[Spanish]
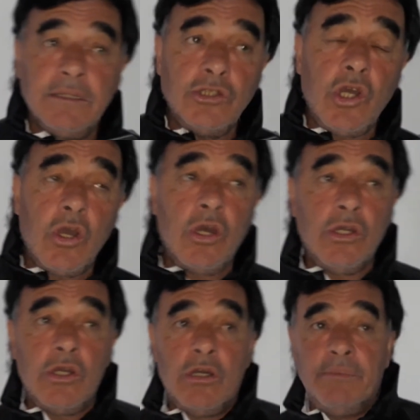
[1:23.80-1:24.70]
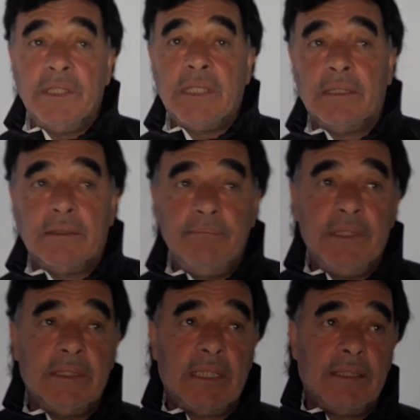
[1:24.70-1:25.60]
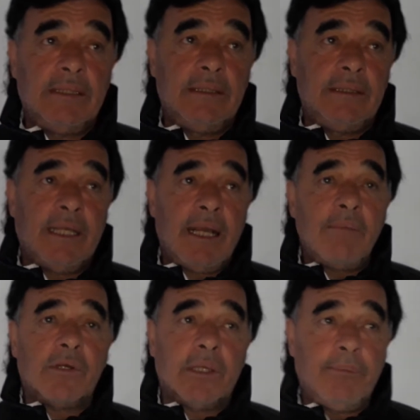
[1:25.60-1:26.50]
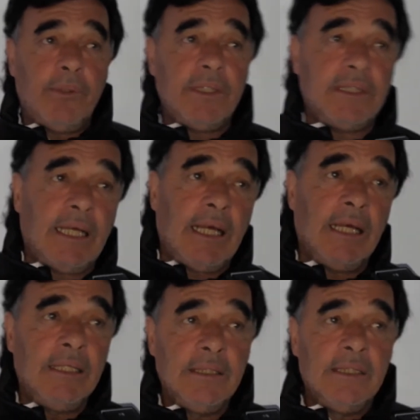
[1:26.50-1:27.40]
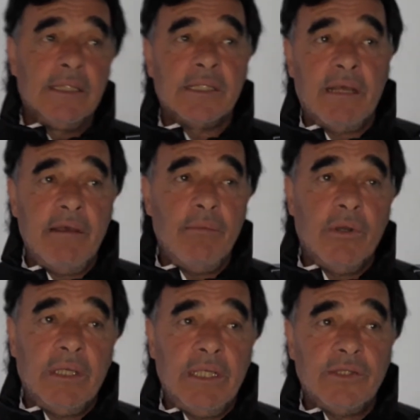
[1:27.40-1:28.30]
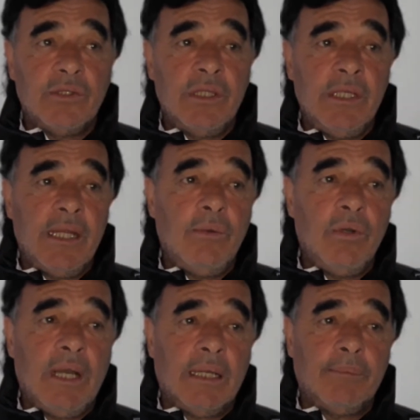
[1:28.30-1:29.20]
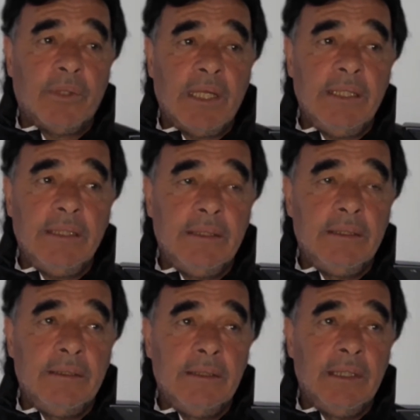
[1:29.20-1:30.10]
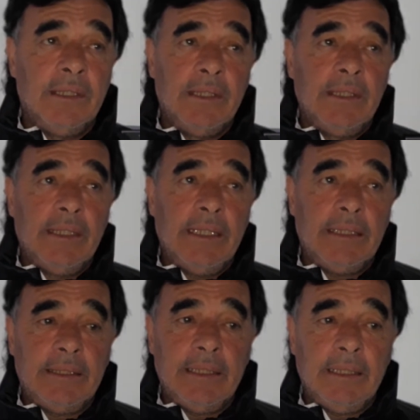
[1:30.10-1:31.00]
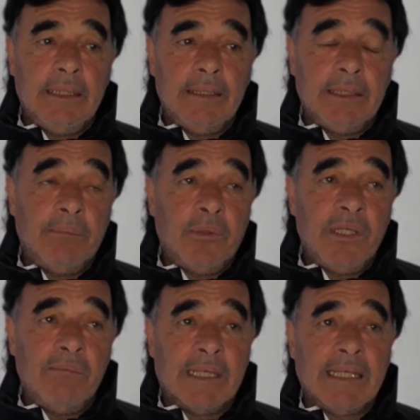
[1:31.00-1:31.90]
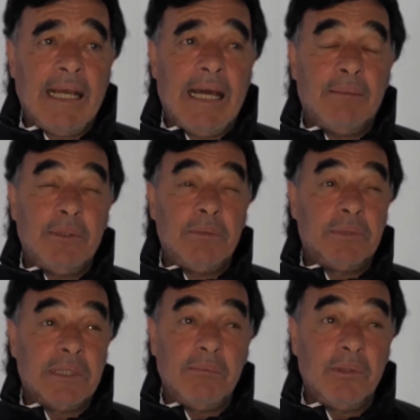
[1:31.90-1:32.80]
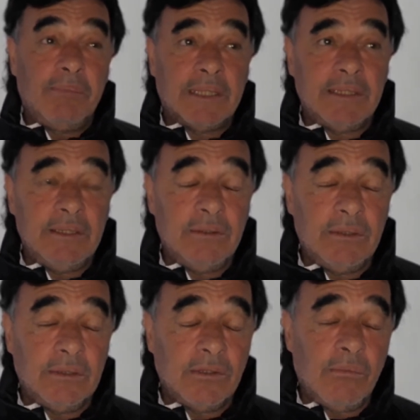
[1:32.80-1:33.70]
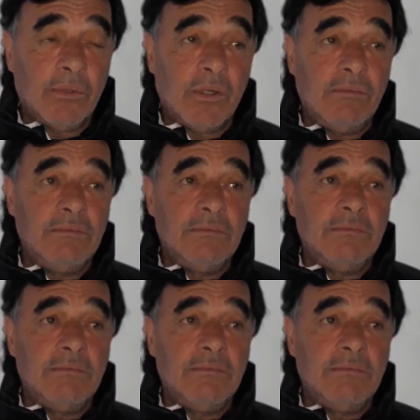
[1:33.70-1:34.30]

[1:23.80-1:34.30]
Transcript: no No, mientras, mientras tengamos respuesta, sabemos que el hecho de ir a buscar por ahí este, te pueden marcar, pero por ejemplo el partido con Brom,